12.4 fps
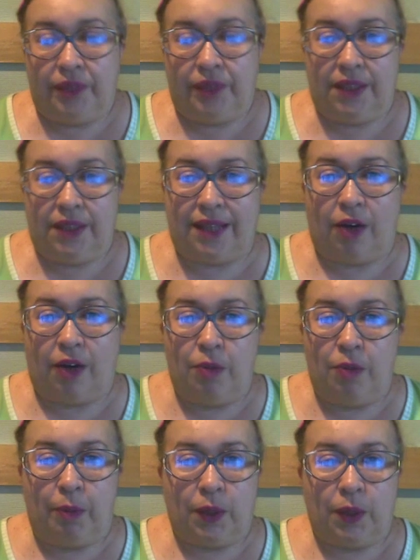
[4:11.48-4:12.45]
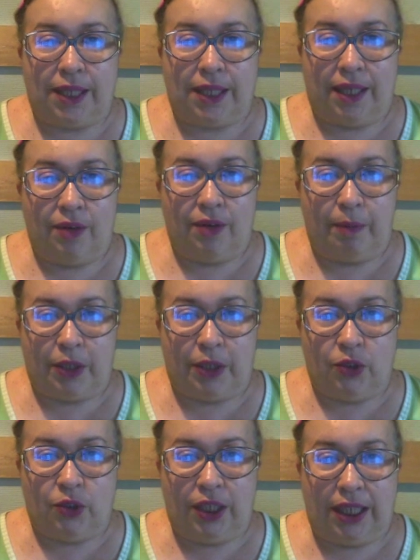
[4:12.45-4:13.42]
Sta come può stare una
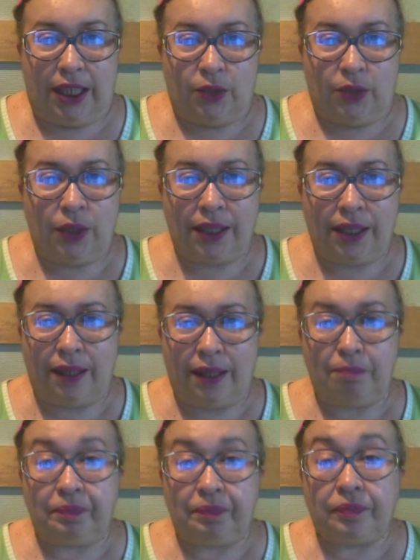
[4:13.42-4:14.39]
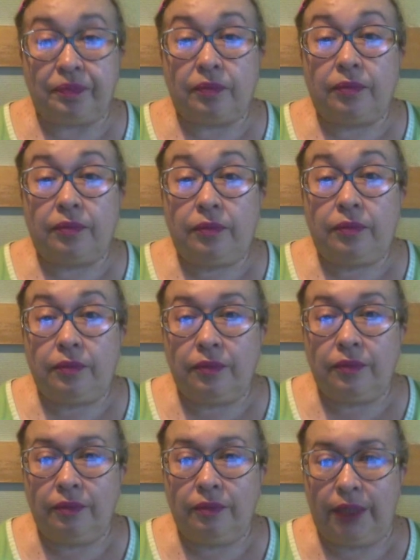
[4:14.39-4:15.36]
persona della sua età,
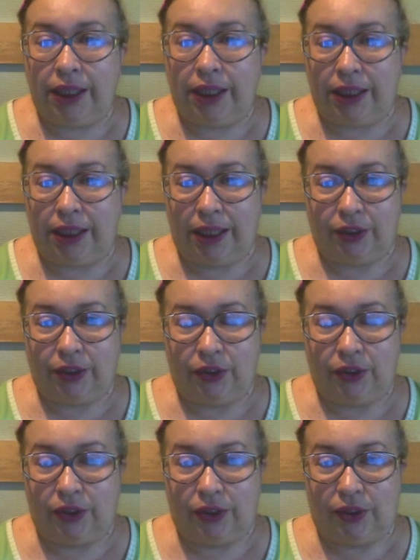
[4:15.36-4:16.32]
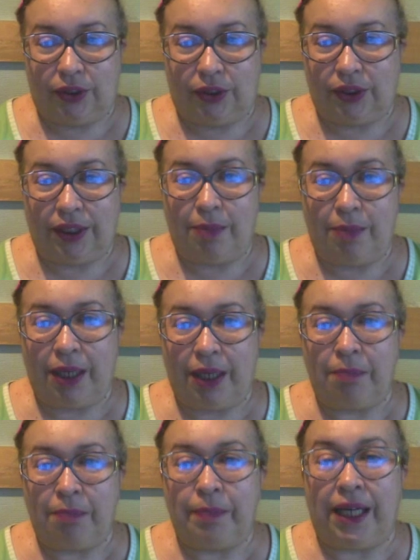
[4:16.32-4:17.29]
per il resto tiriamo a
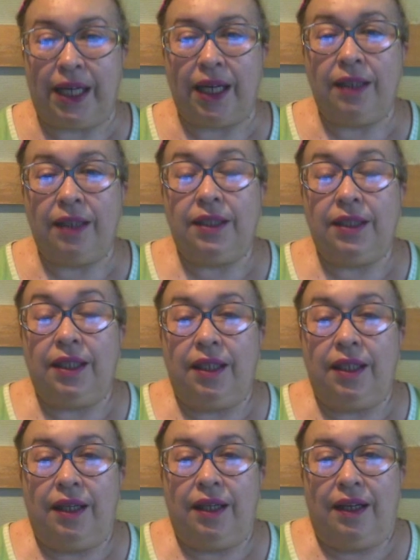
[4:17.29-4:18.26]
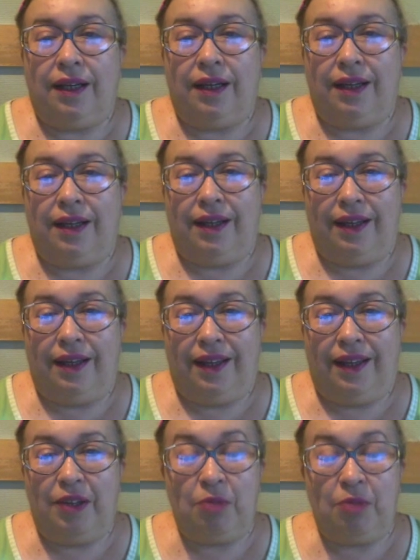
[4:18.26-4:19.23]
campare.
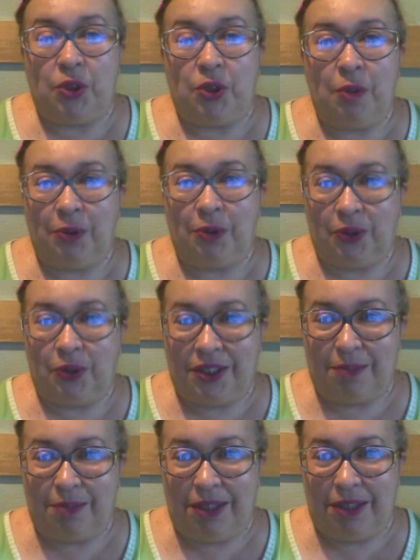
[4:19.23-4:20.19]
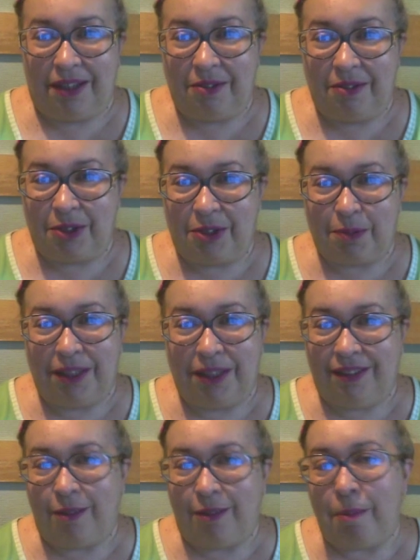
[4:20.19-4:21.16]
Eh, non mi sono potuta esibire in uno
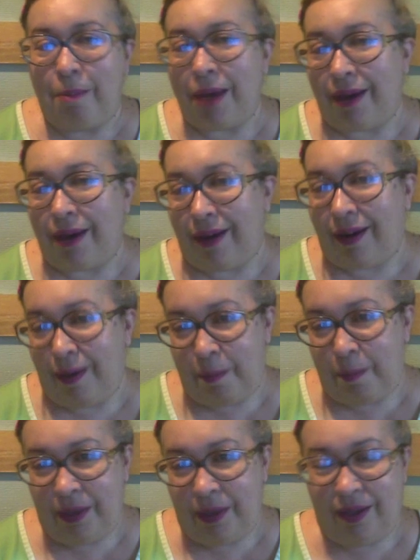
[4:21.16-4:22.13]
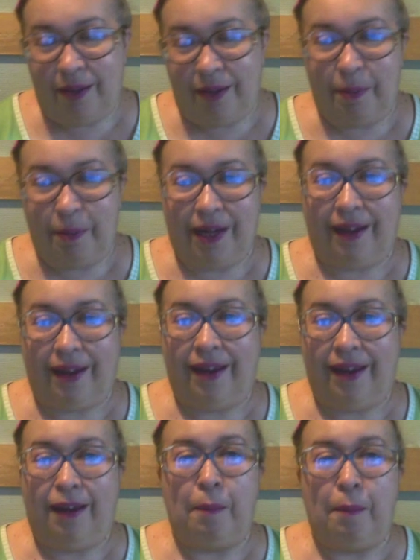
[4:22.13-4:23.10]
splendido make-up eh,
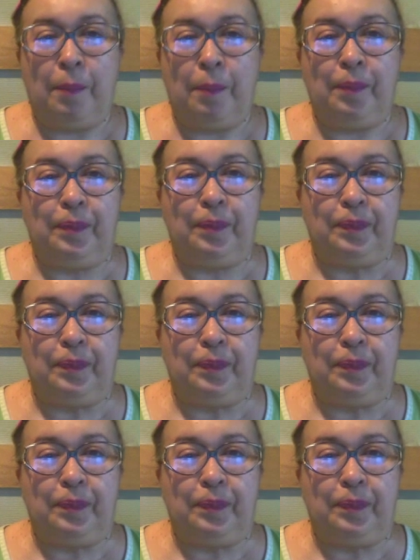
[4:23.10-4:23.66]
perché mh, mm,